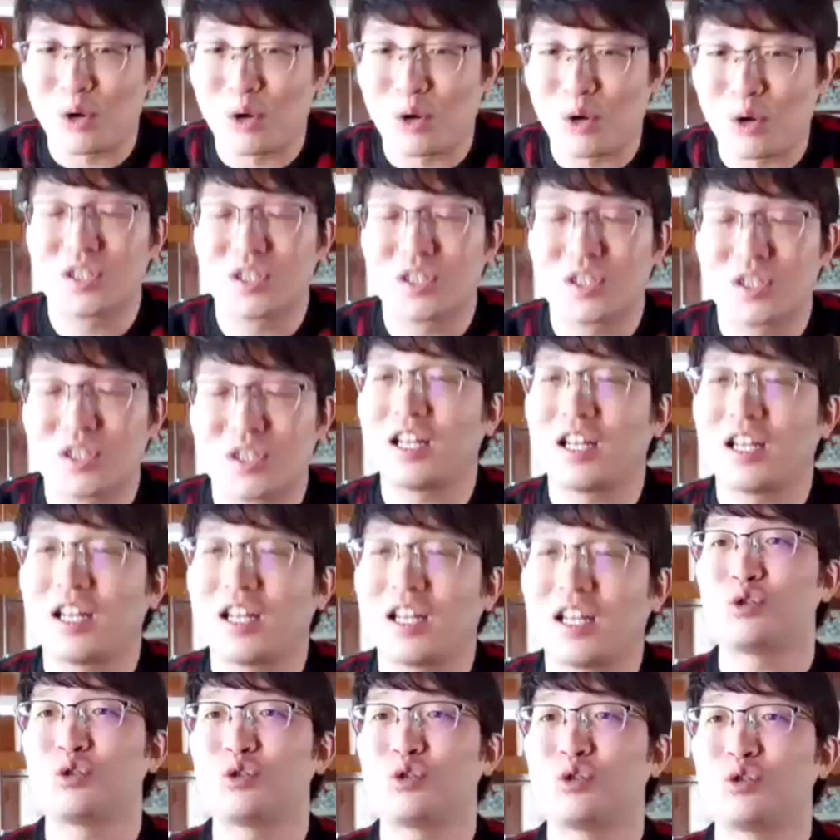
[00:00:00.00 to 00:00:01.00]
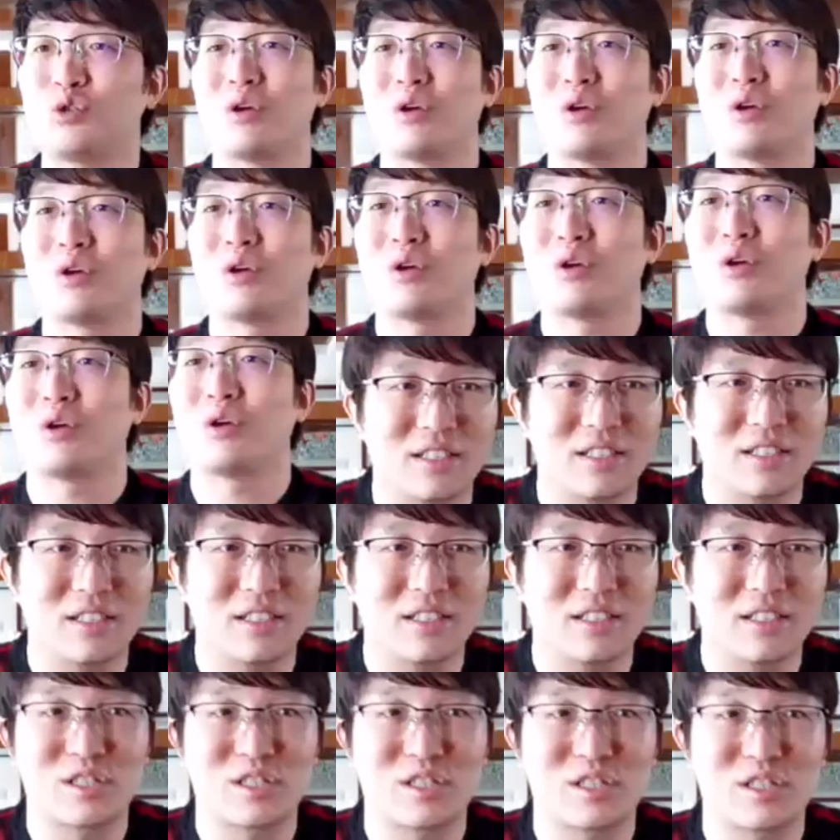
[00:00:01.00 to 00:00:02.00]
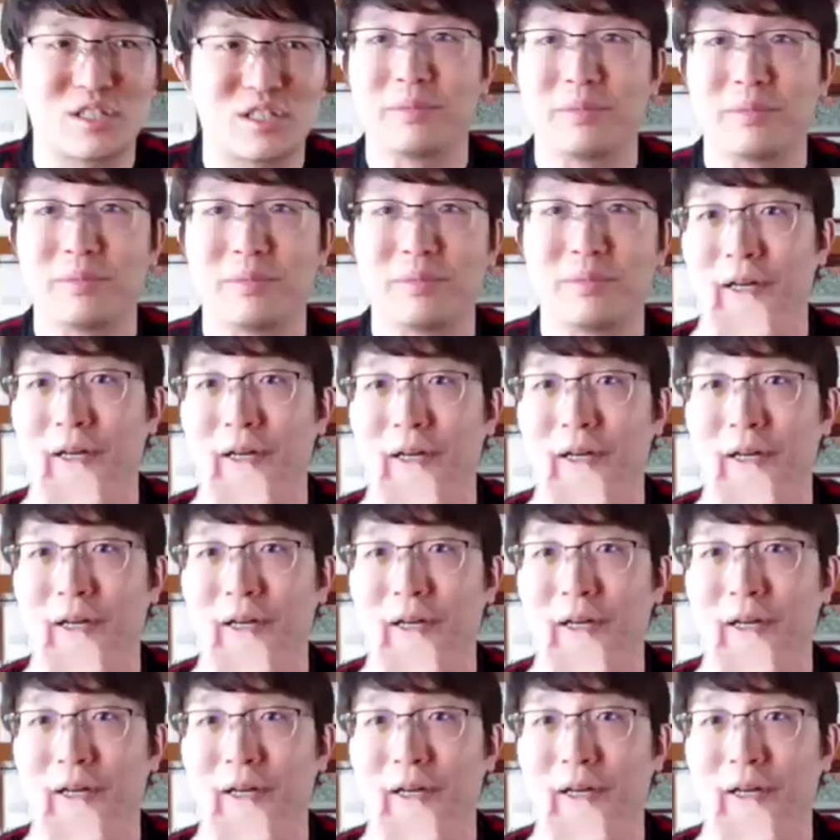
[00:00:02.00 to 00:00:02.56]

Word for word: 的旋律，走着它的这个什么。的。我我给大